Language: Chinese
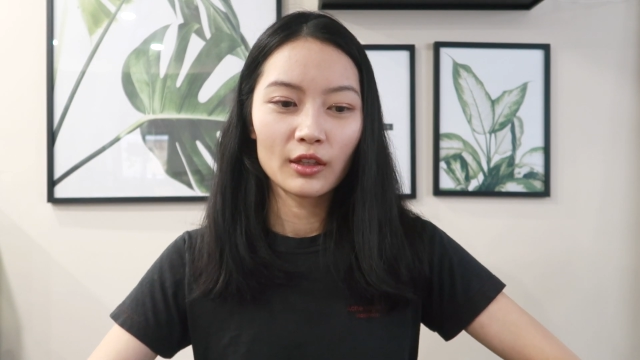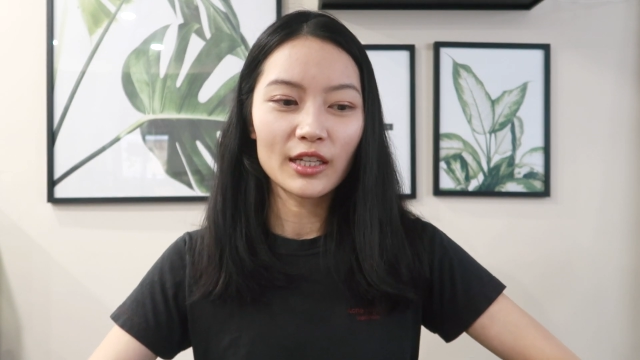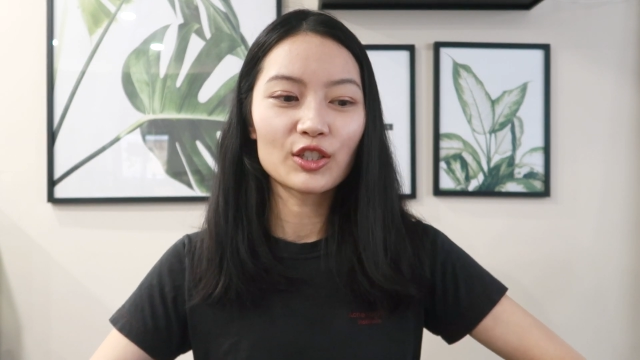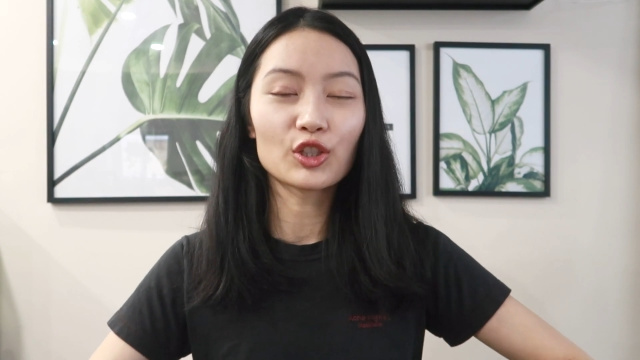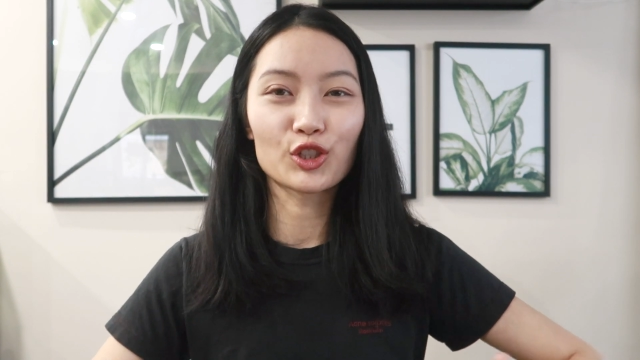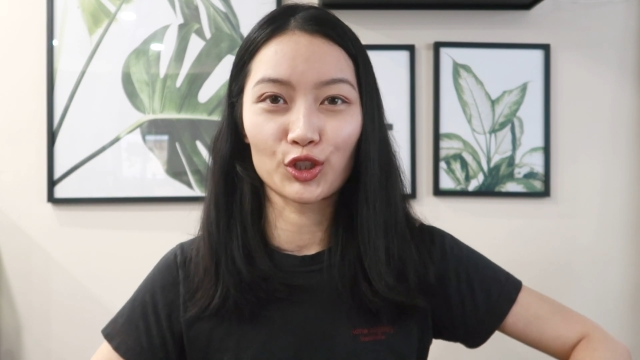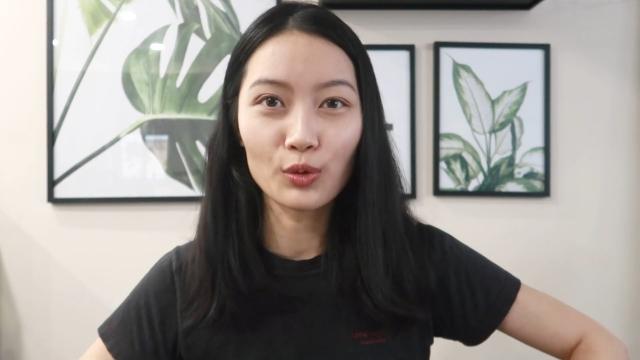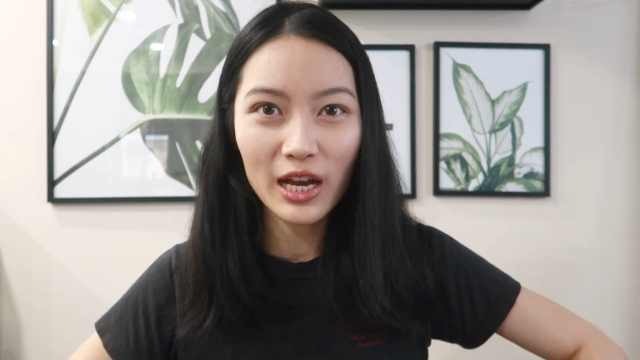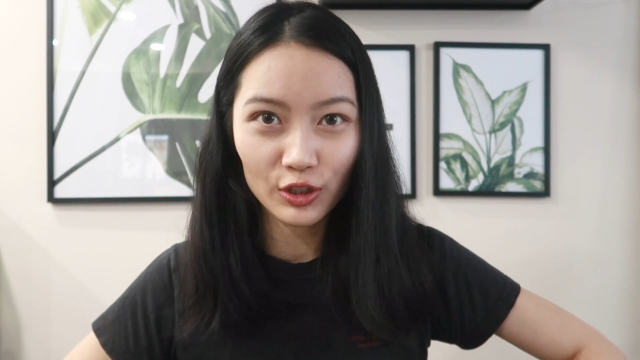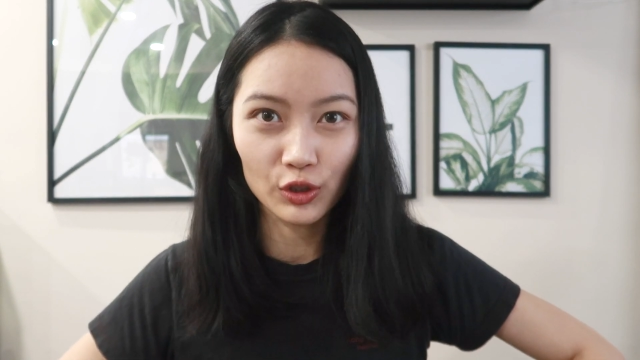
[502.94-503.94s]
但是实
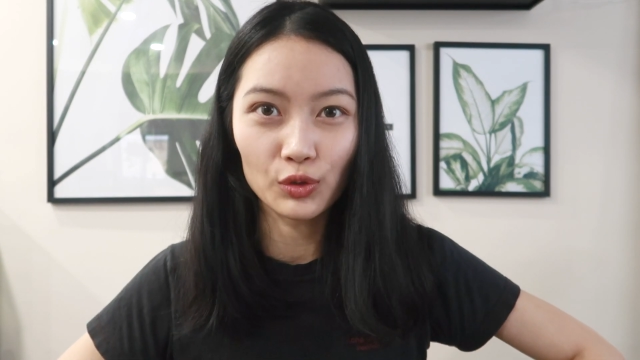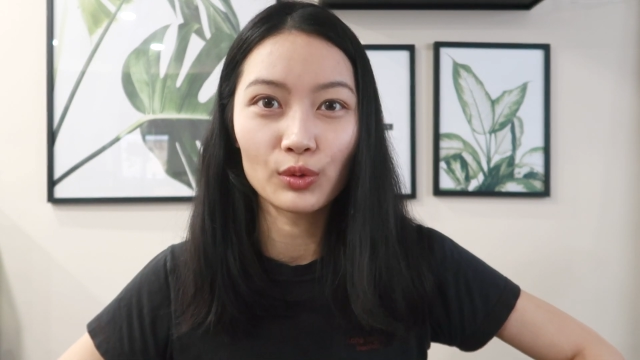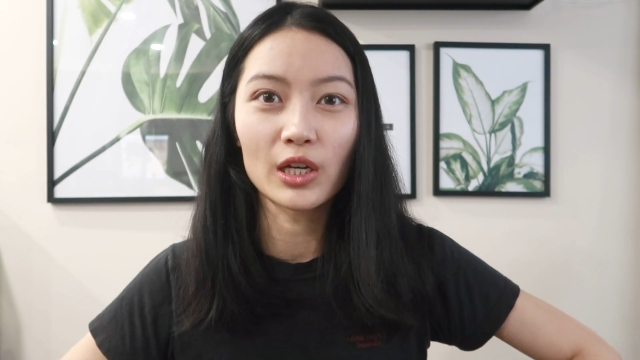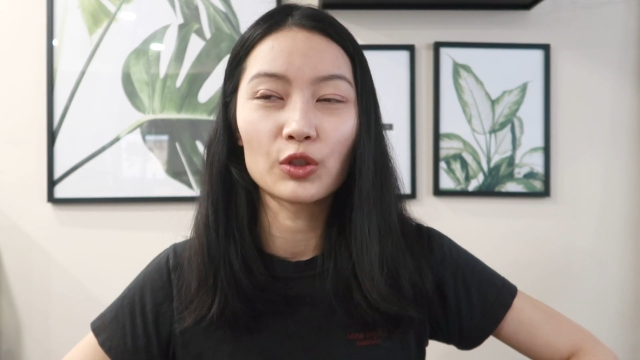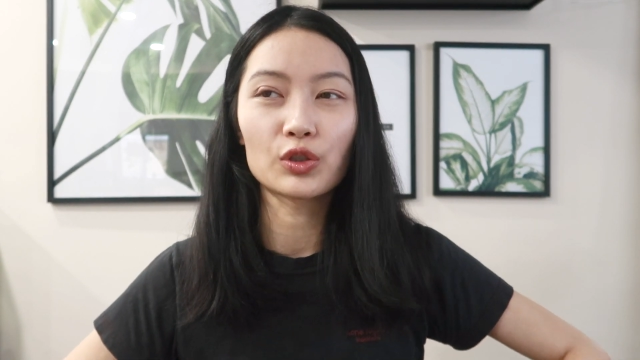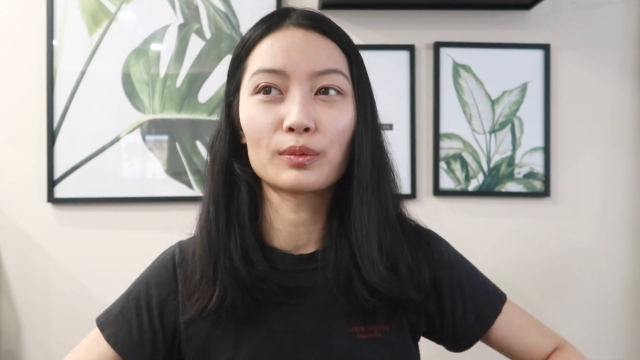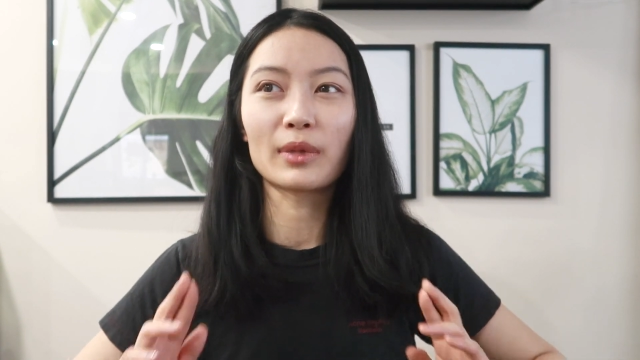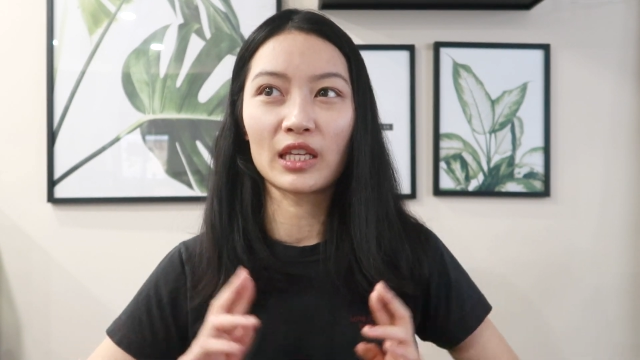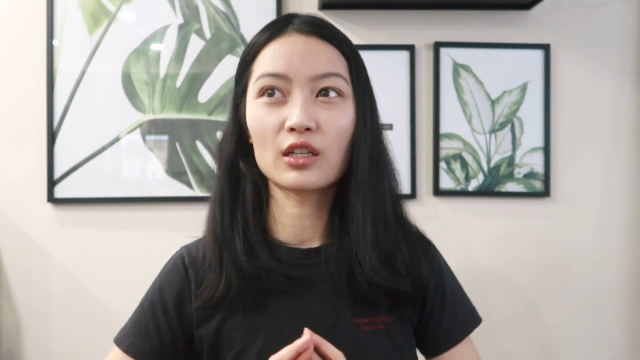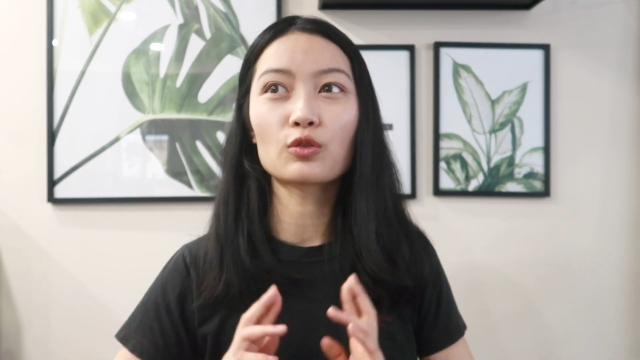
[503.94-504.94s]
话实说啊，就是
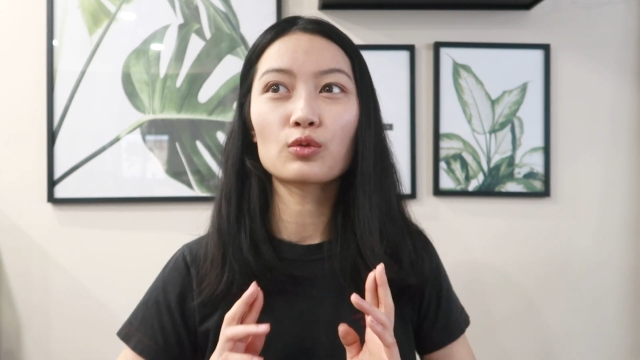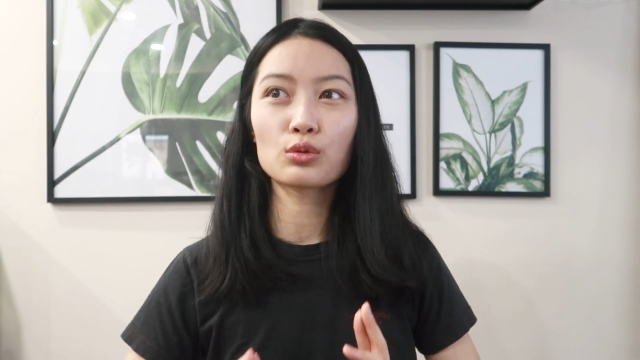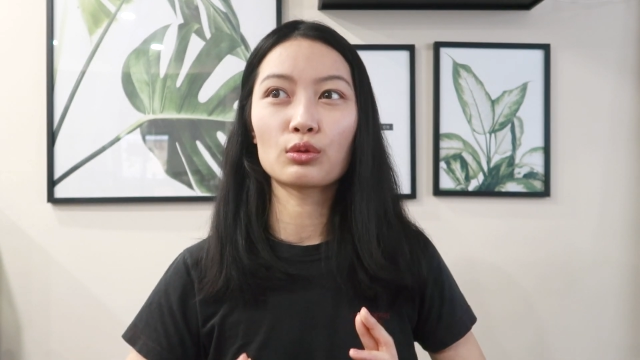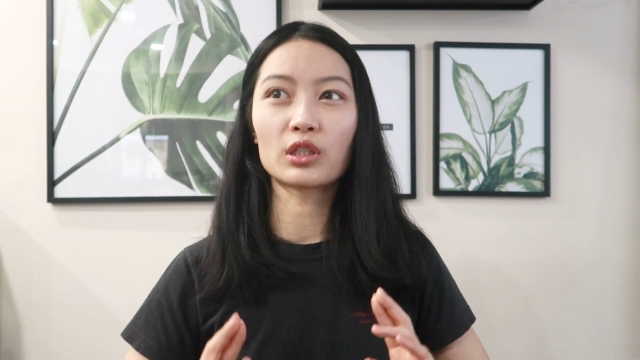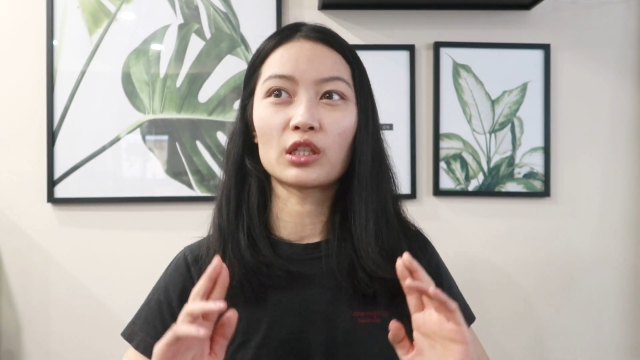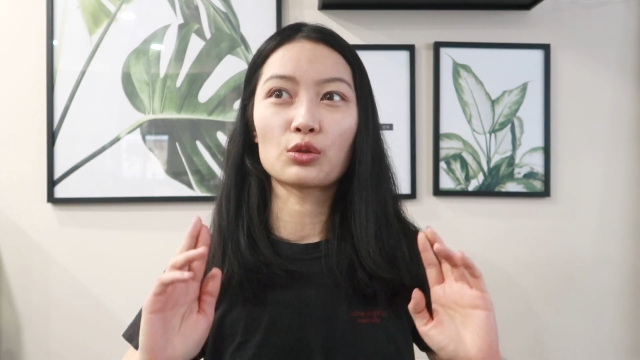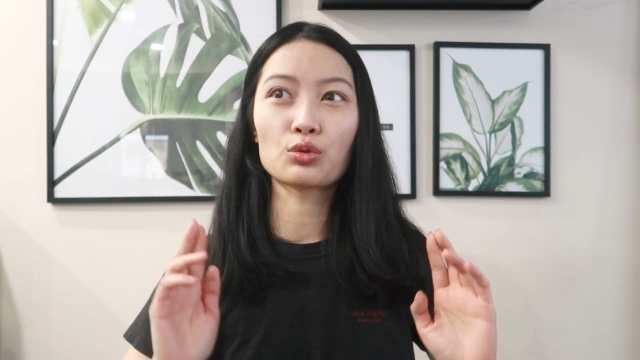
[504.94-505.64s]
每一个工作你